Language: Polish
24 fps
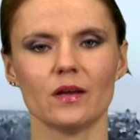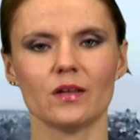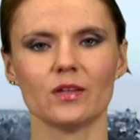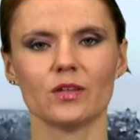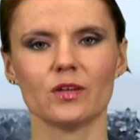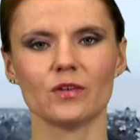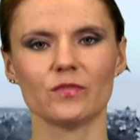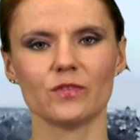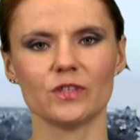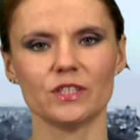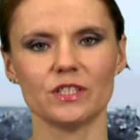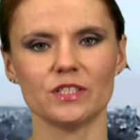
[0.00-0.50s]

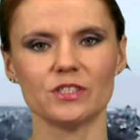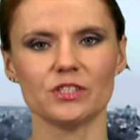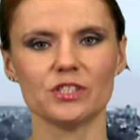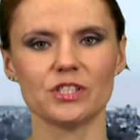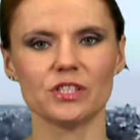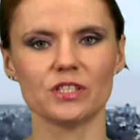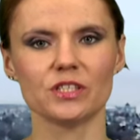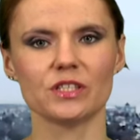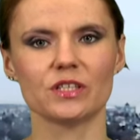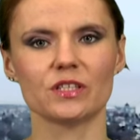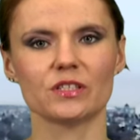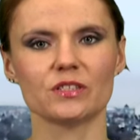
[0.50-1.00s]
Nowy
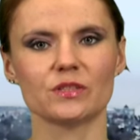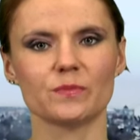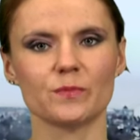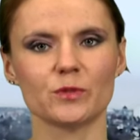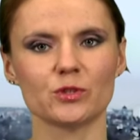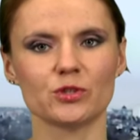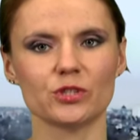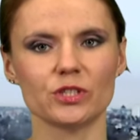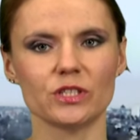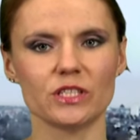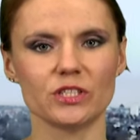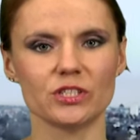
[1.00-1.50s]
tydzień
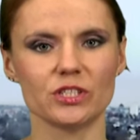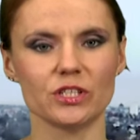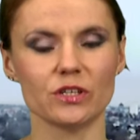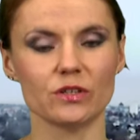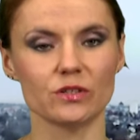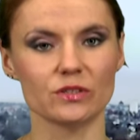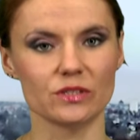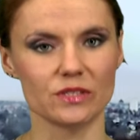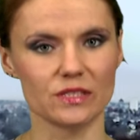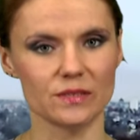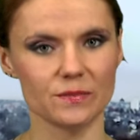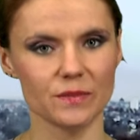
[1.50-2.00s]
rozpoczyna się
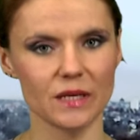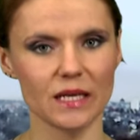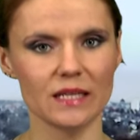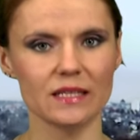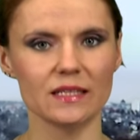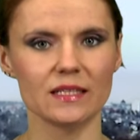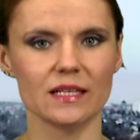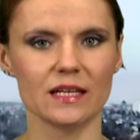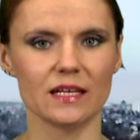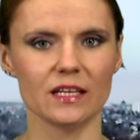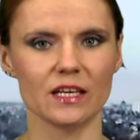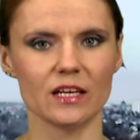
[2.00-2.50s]
od
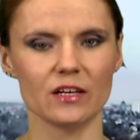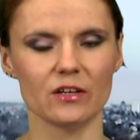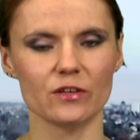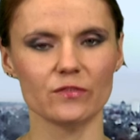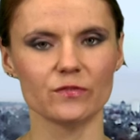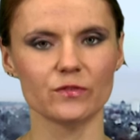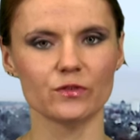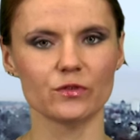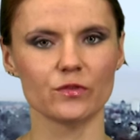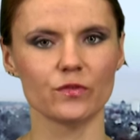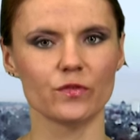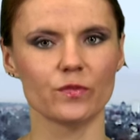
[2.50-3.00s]
zmian dla
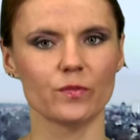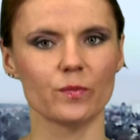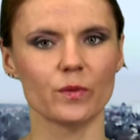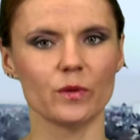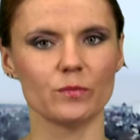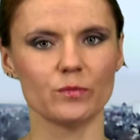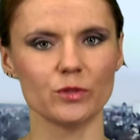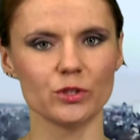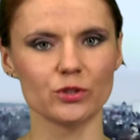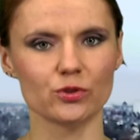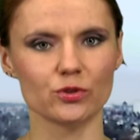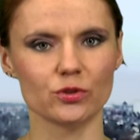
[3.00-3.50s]
kierowców w
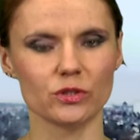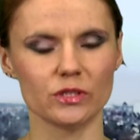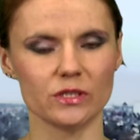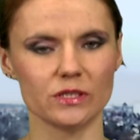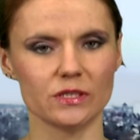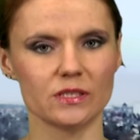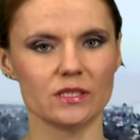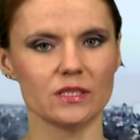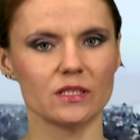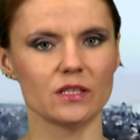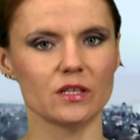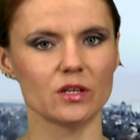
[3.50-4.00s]
pobliżu
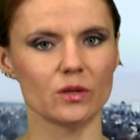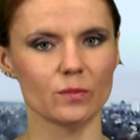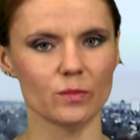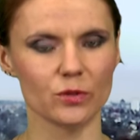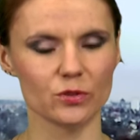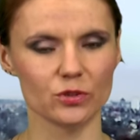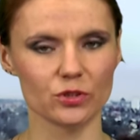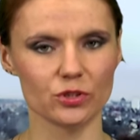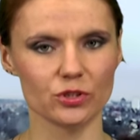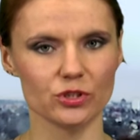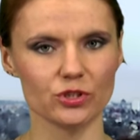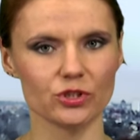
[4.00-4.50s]
ulicy
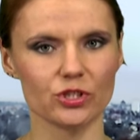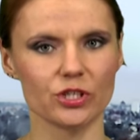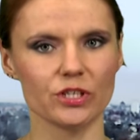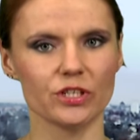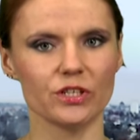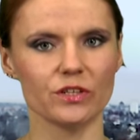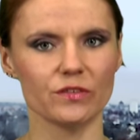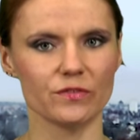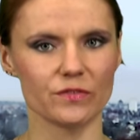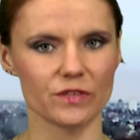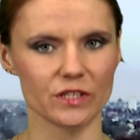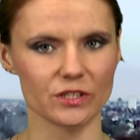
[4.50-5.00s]

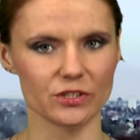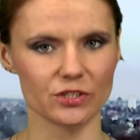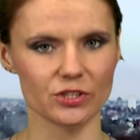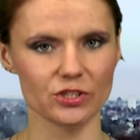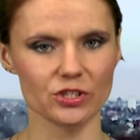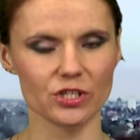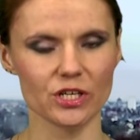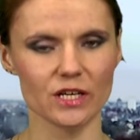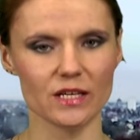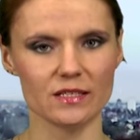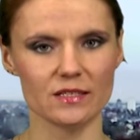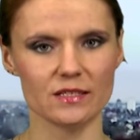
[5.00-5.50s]
Robotniczej i
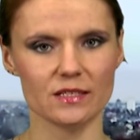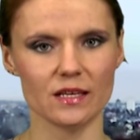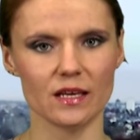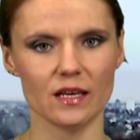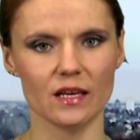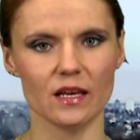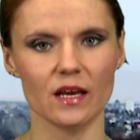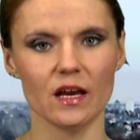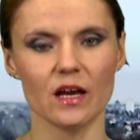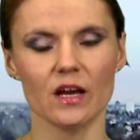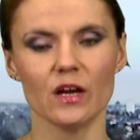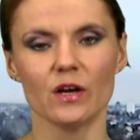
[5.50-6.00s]

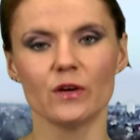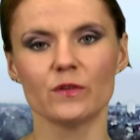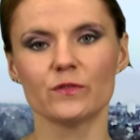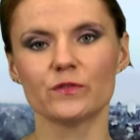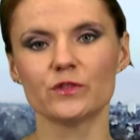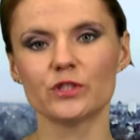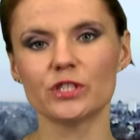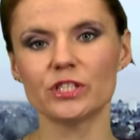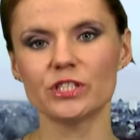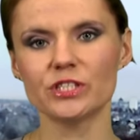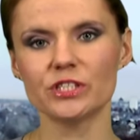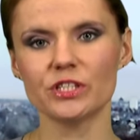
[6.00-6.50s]
Franciszkańskiej.
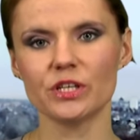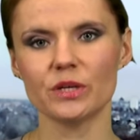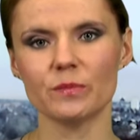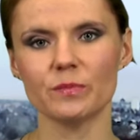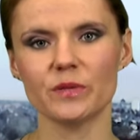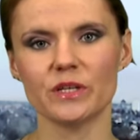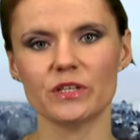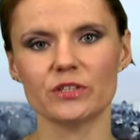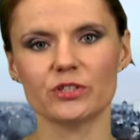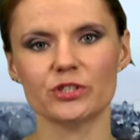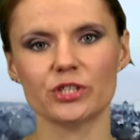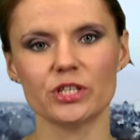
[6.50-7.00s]
Wcześniej
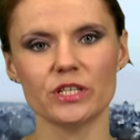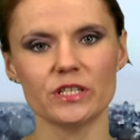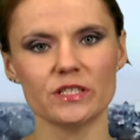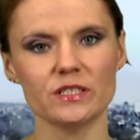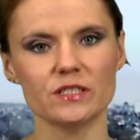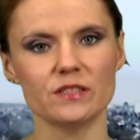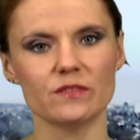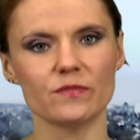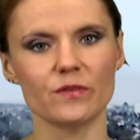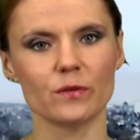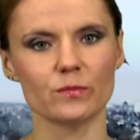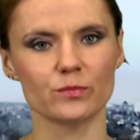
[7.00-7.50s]

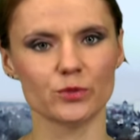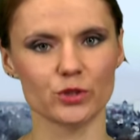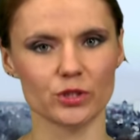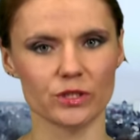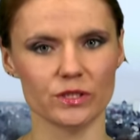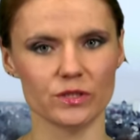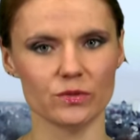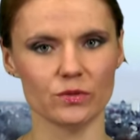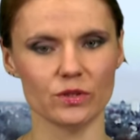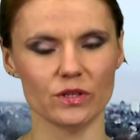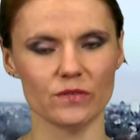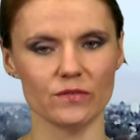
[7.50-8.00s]
pierwszeństwo
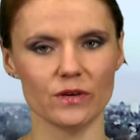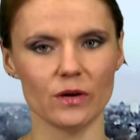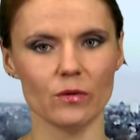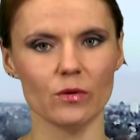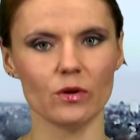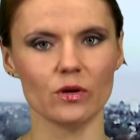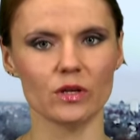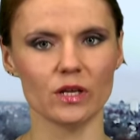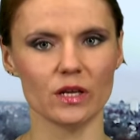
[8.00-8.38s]
przysługiwało